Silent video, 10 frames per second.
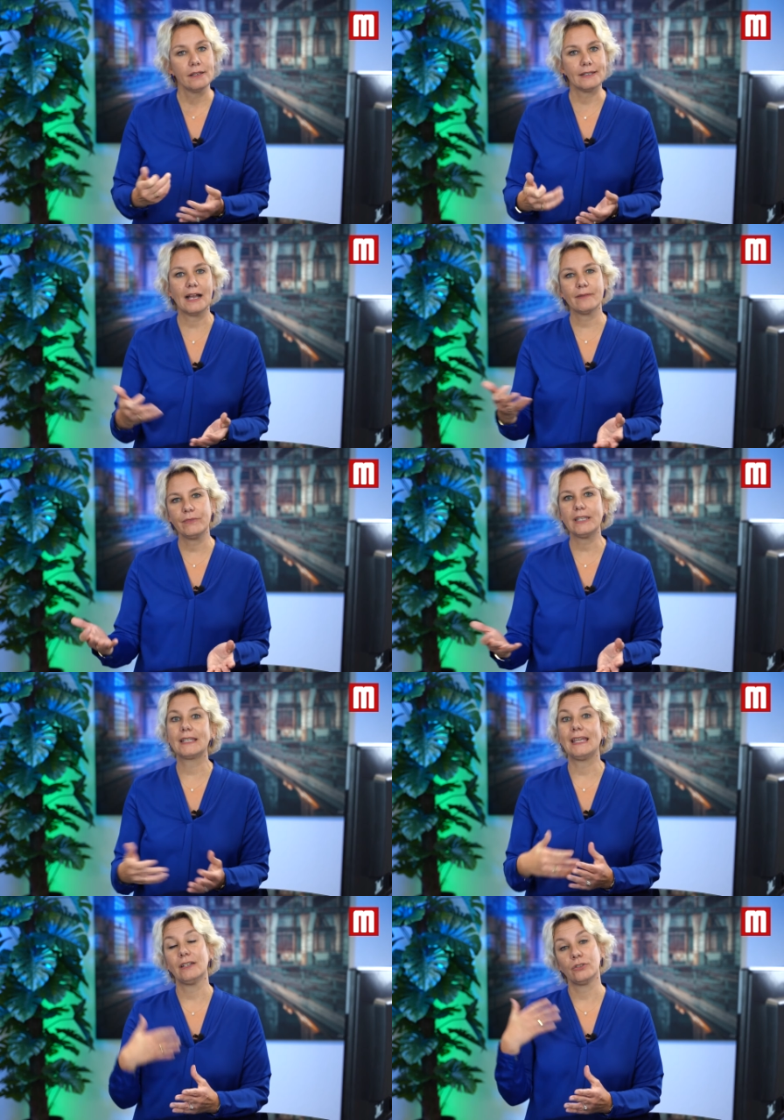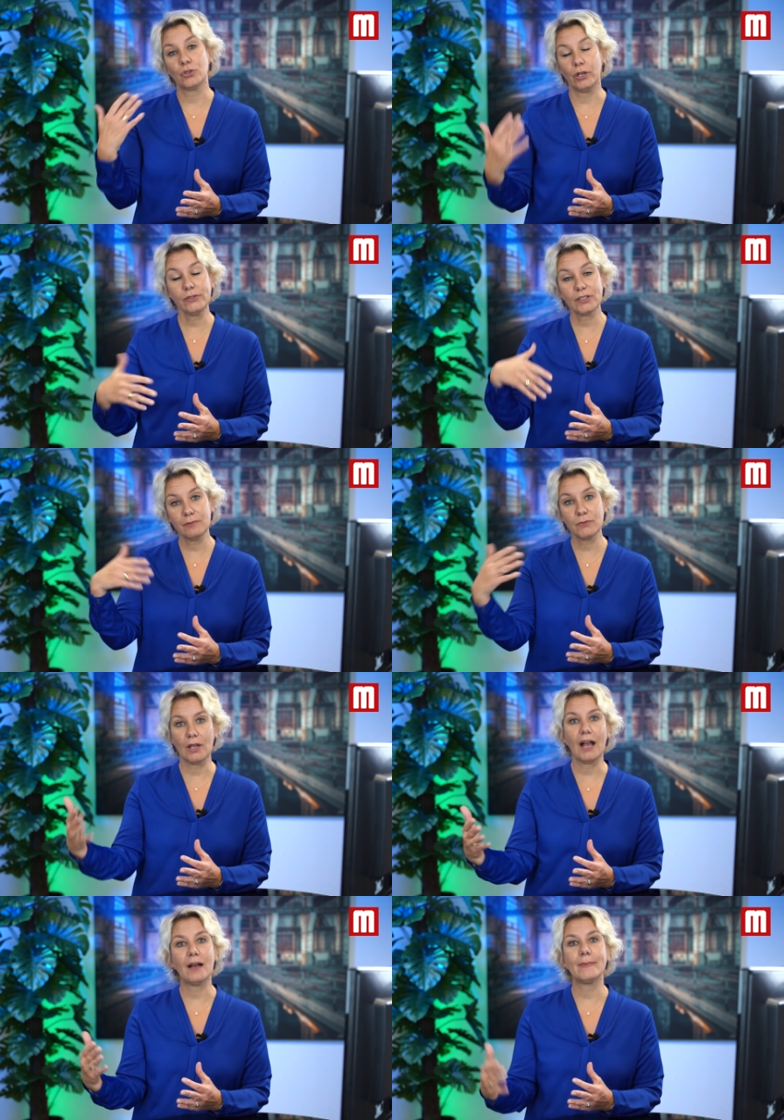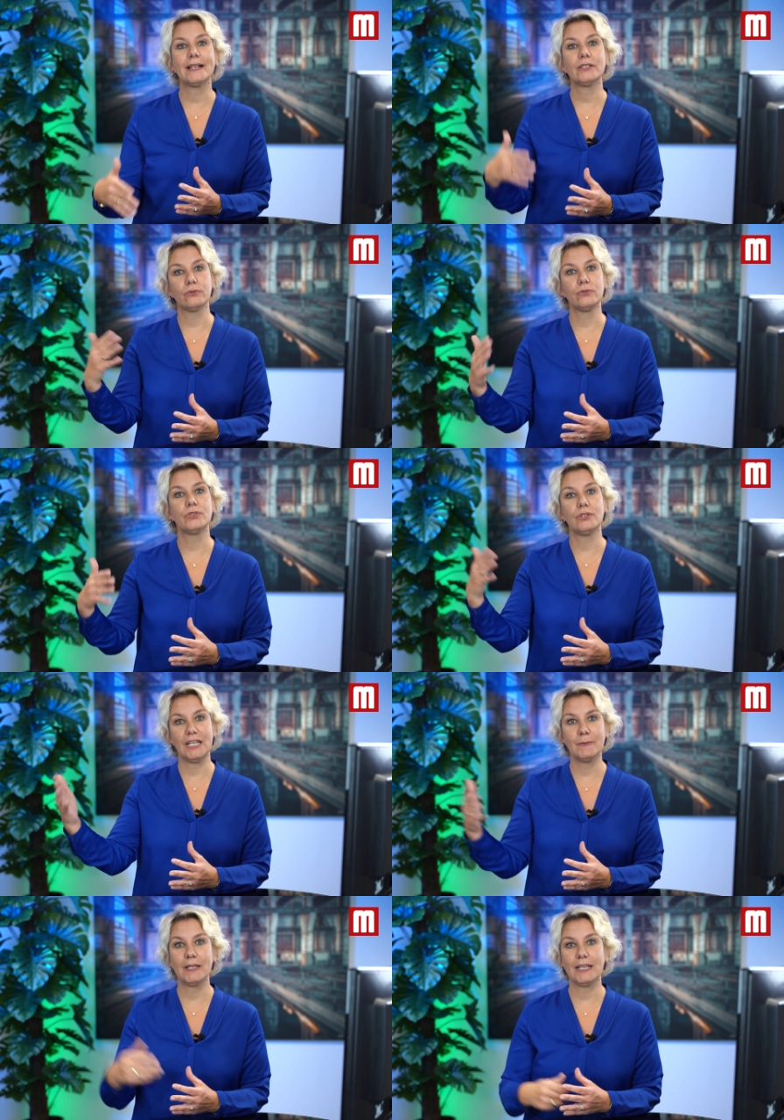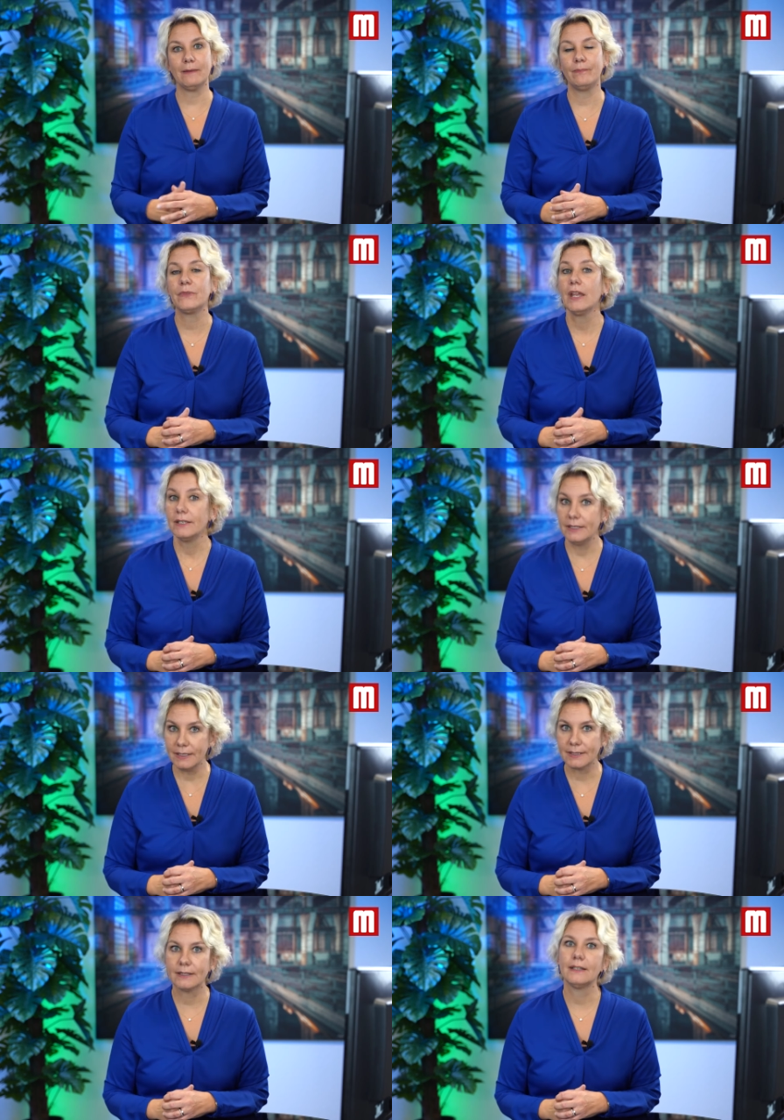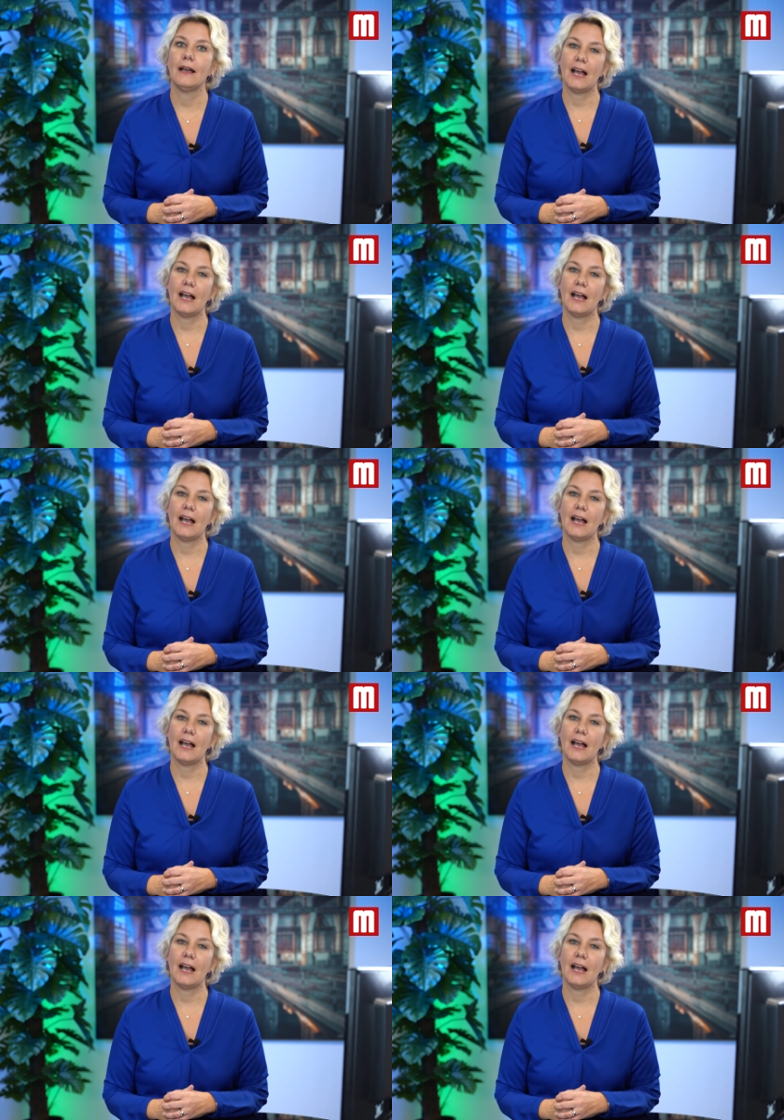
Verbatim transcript: sagen, ich gehe trotzdem zur Arbeit und nehme eben diese